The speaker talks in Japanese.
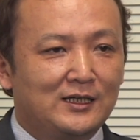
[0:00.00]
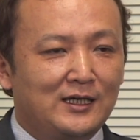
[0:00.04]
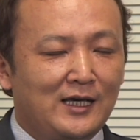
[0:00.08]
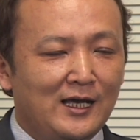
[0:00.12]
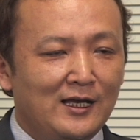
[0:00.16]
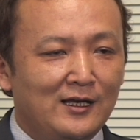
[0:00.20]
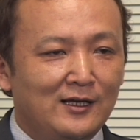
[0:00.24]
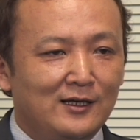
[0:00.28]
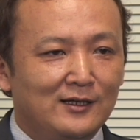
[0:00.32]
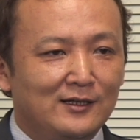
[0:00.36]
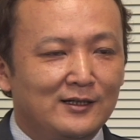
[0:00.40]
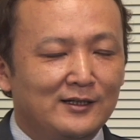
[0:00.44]

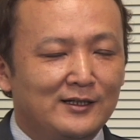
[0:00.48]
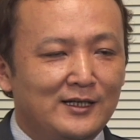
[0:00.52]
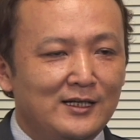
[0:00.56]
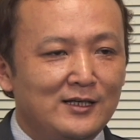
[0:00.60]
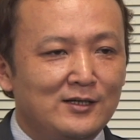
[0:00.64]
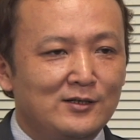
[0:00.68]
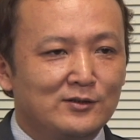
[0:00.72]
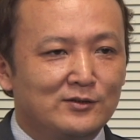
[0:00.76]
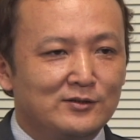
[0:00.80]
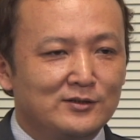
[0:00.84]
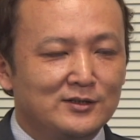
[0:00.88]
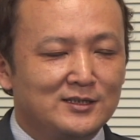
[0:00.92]
見
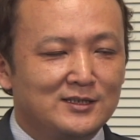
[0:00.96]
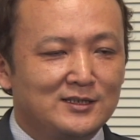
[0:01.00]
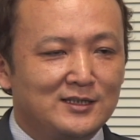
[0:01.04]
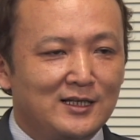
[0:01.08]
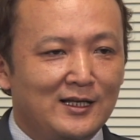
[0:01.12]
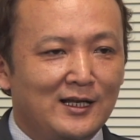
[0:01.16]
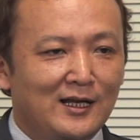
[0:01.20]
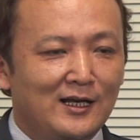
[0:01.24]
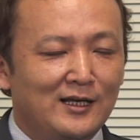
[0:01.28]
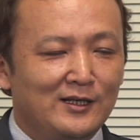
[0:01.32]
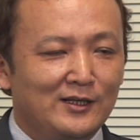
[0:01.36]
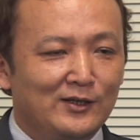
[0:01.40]
リンクし
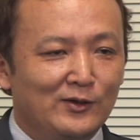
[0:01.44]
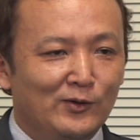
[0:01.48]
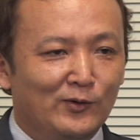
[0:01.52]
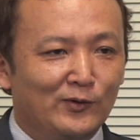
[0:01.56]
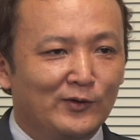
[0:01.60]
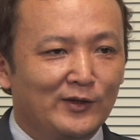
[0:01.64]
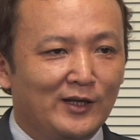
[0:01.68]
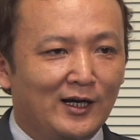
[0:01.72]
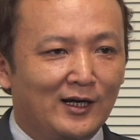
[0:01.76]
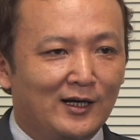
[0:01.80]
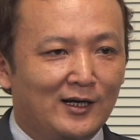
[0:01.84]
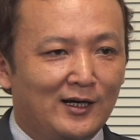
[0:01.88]
てない
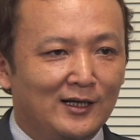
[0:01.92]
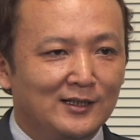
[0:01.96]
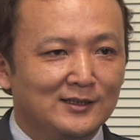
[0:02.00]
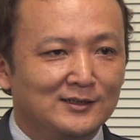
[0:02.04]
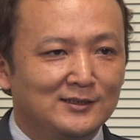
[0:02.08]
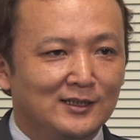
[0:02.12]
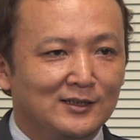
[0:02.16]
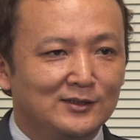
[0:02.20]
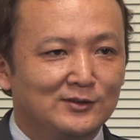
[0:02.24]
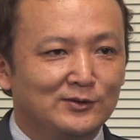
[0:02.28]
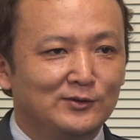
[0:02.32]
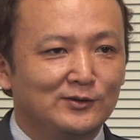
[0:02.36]
ような感
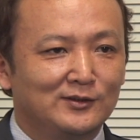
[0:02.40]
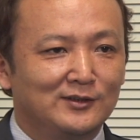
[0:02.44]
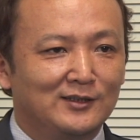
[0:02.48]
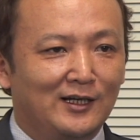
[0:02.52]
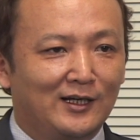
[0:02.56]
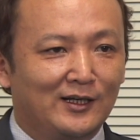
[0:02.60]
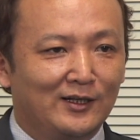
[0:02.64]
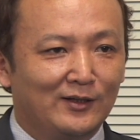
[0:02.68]
じがするんだ